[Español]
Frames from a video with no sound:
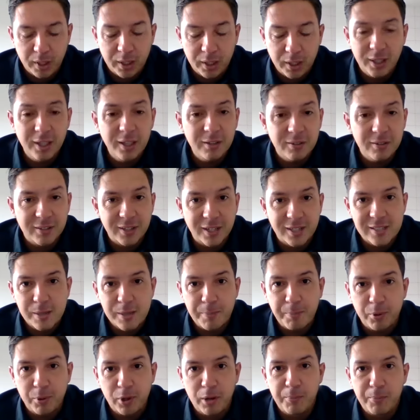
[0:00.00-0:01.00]
Y
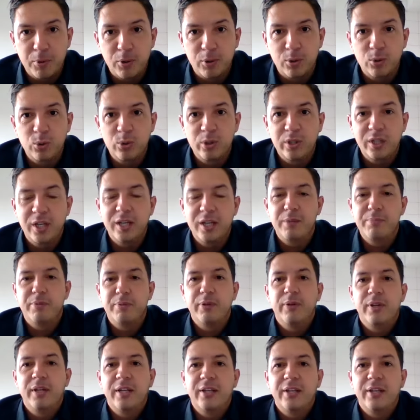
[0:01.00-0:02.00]
gracias por la oportunidad y el
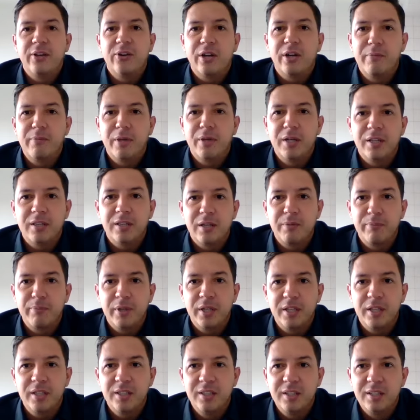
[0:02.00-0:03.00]
privilegio que me dan
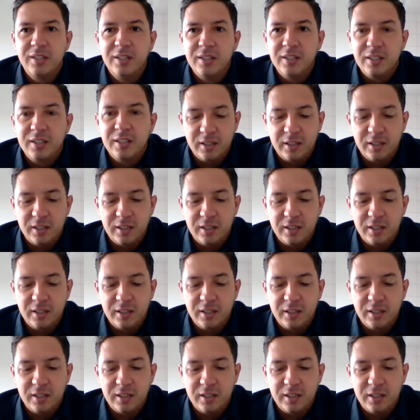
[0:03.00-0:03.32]
también